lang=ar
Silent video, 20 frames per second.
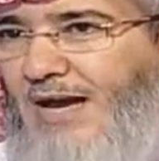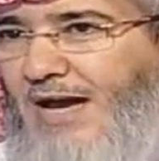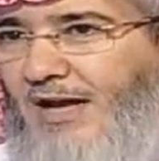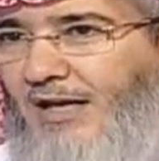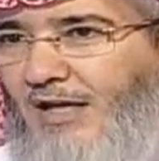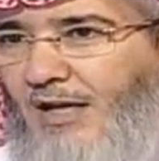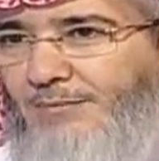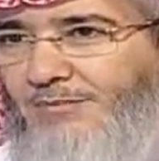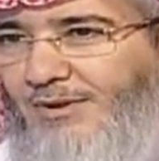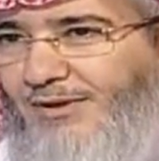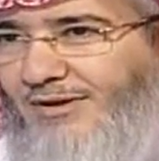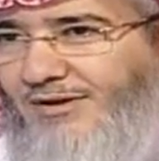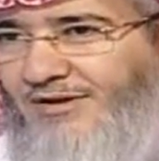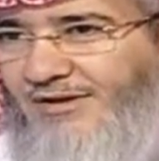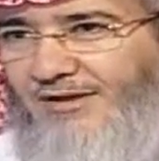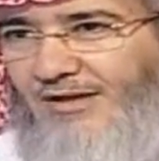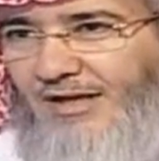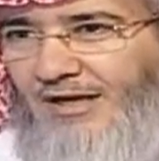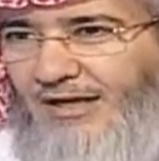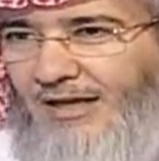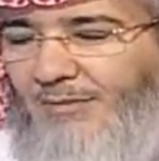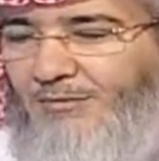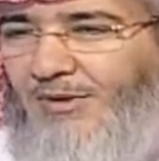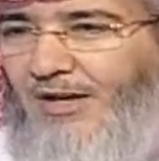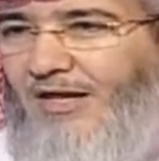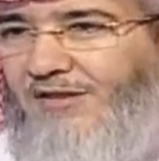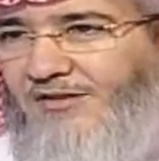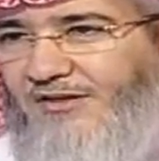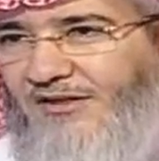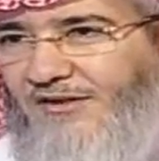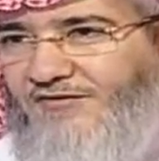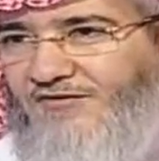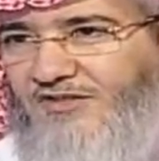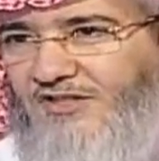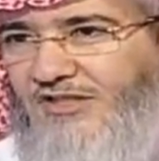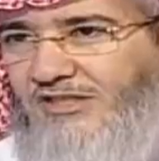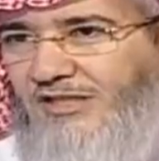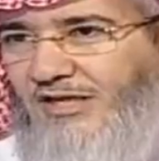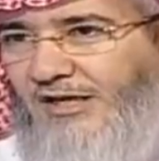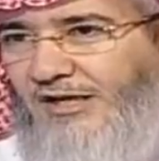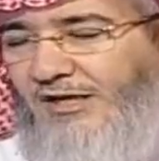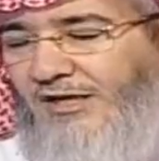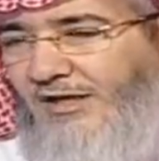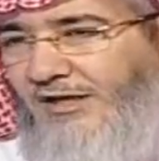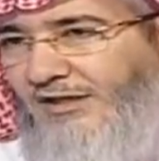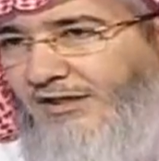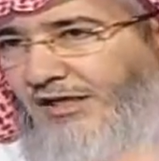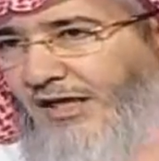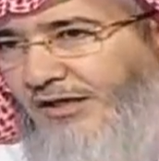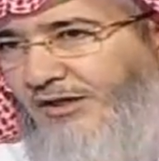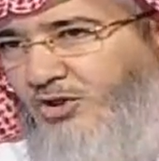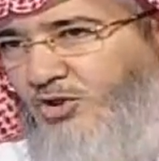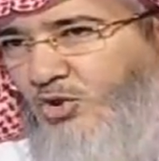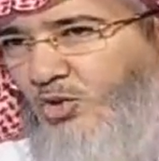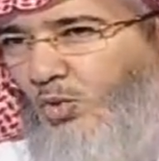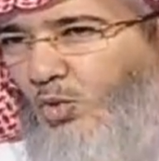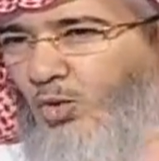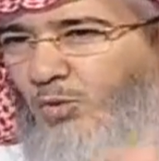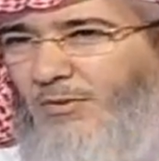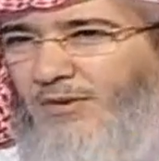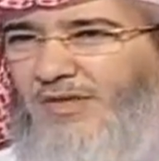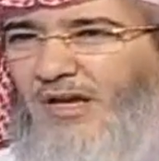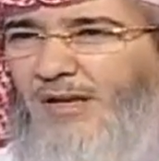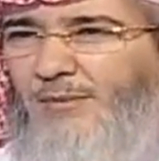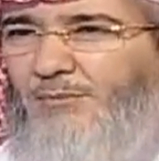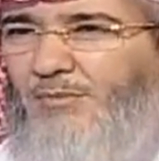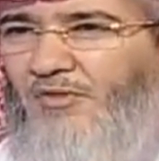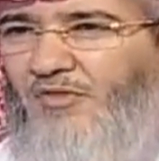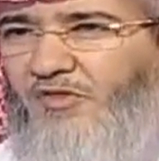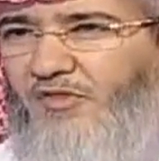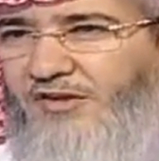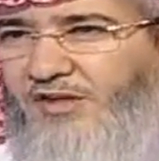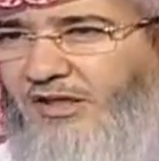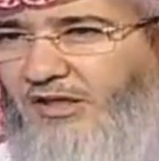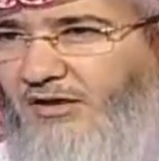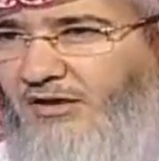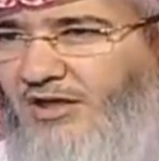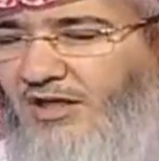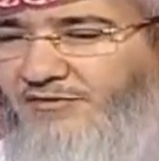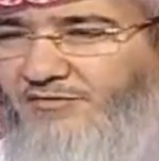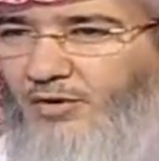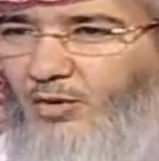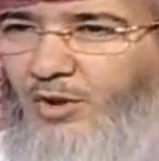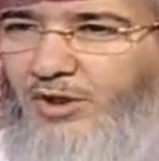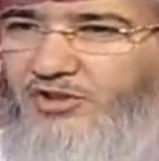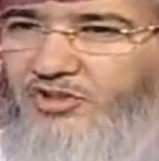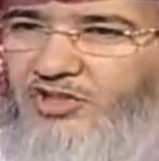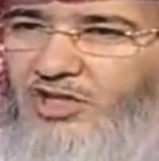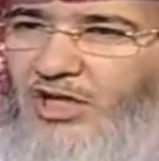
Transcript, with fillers: ما قبل أه. الامراض النفسيه يعني الشعور مثلا بالضيق لفوات